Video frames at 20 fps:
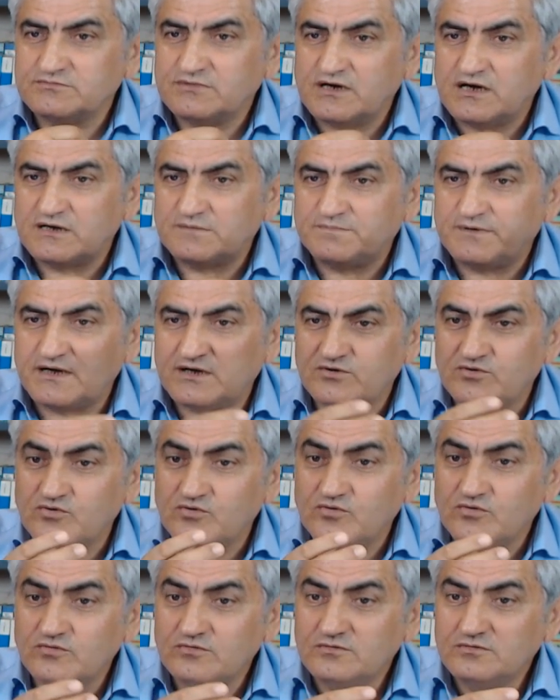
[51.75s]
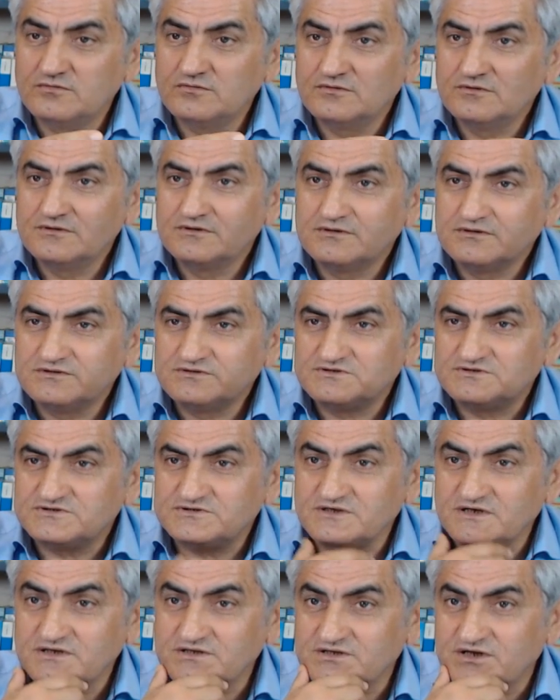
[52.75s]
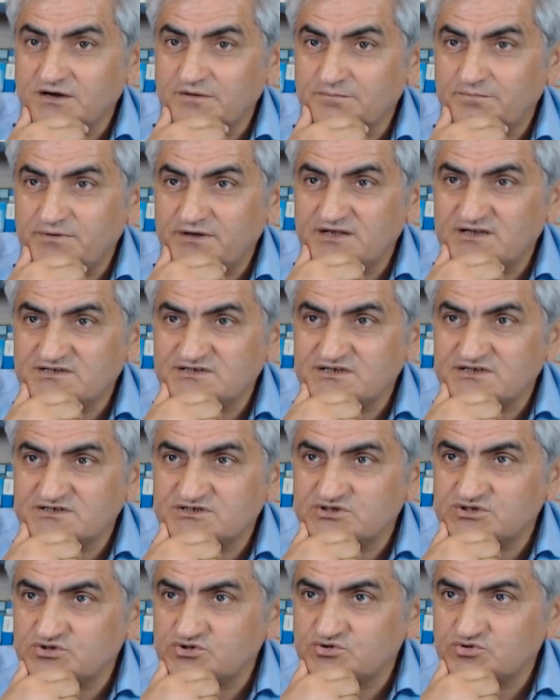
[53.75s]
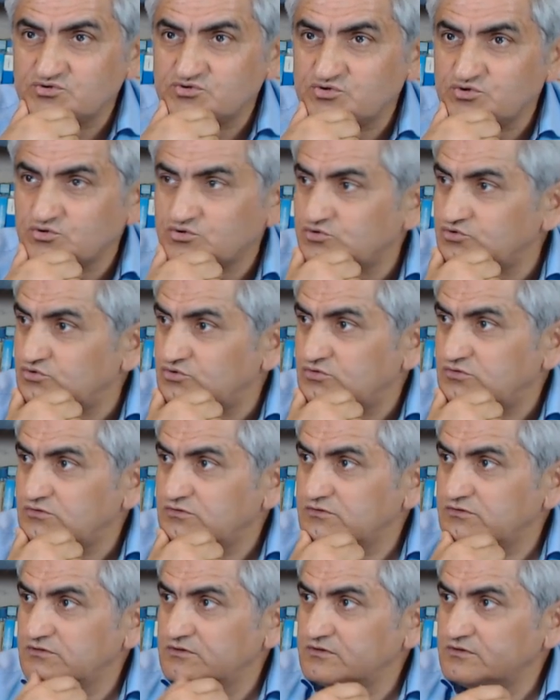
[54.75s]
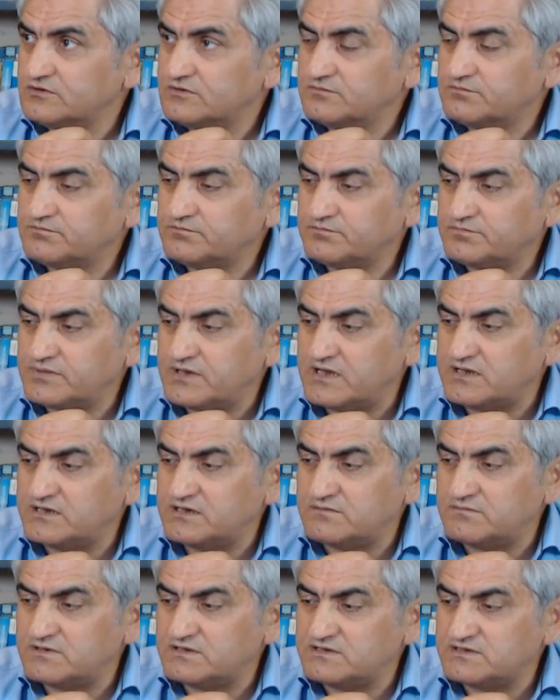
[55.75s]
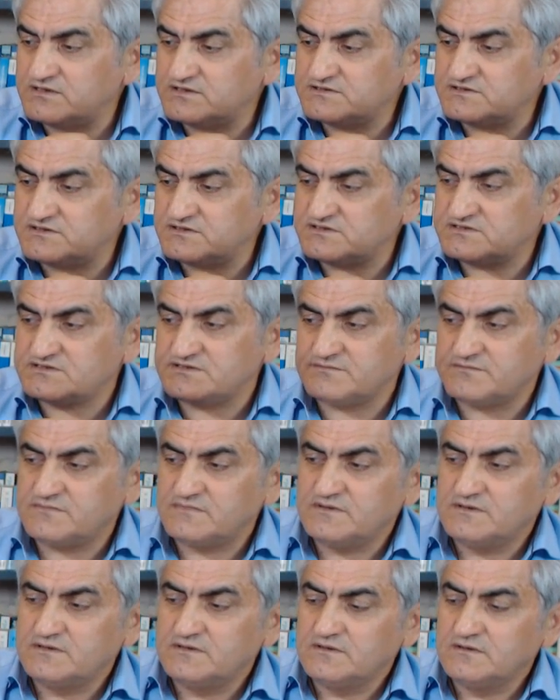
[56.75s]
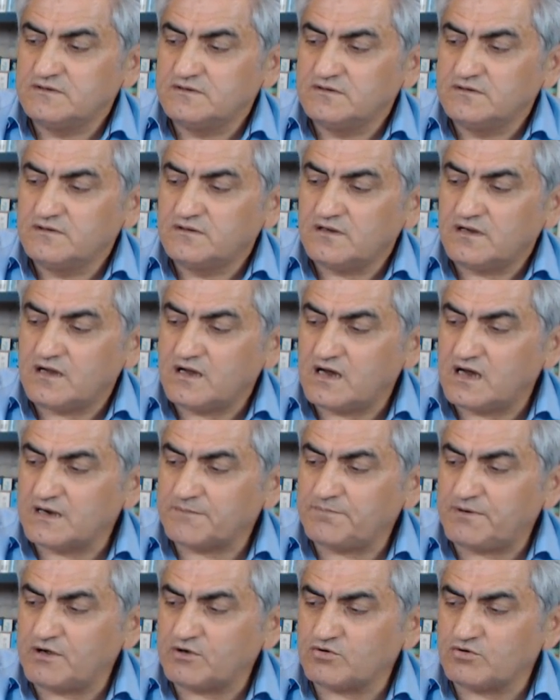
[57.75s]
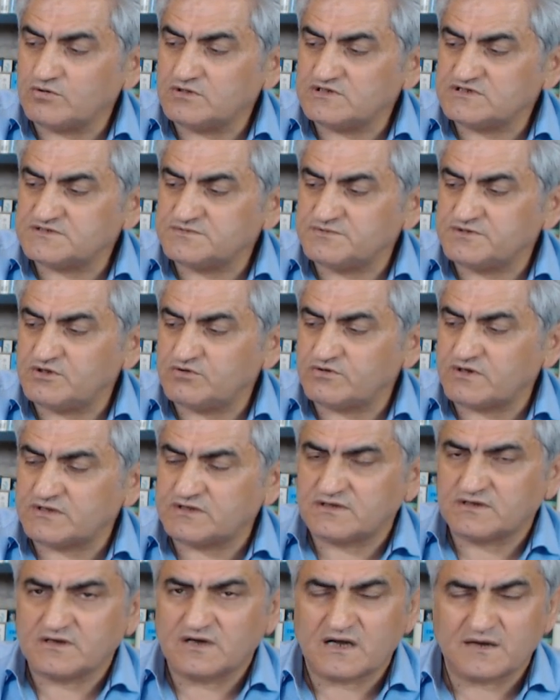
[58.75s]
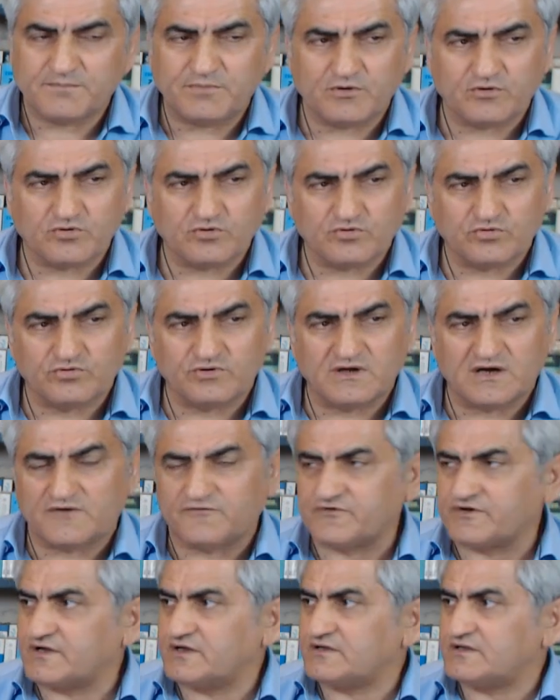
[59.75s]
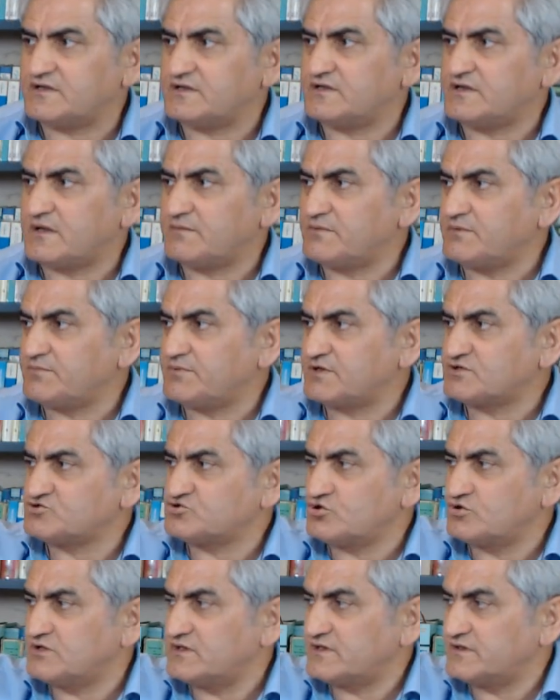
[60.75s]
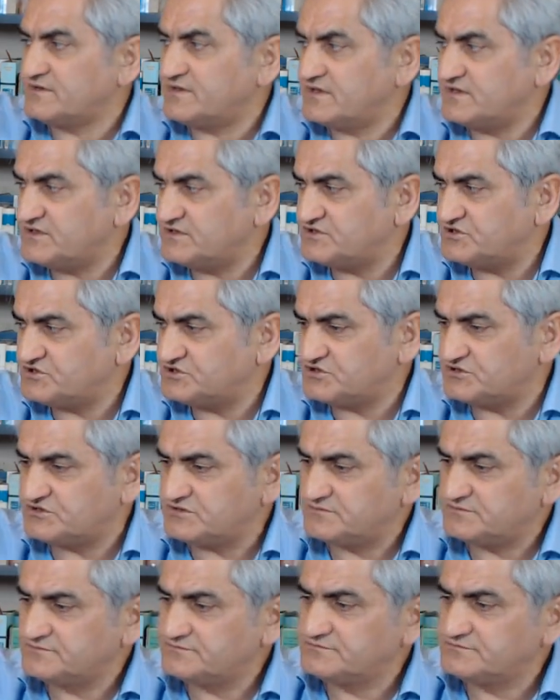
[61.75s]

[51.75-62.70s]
Harpago. Şeytan pençesi kökü beğenilmediği için isim Harpago ismiyle ürettik. Harpago Güney Afrika'da Namibya çöllerinde yetişir.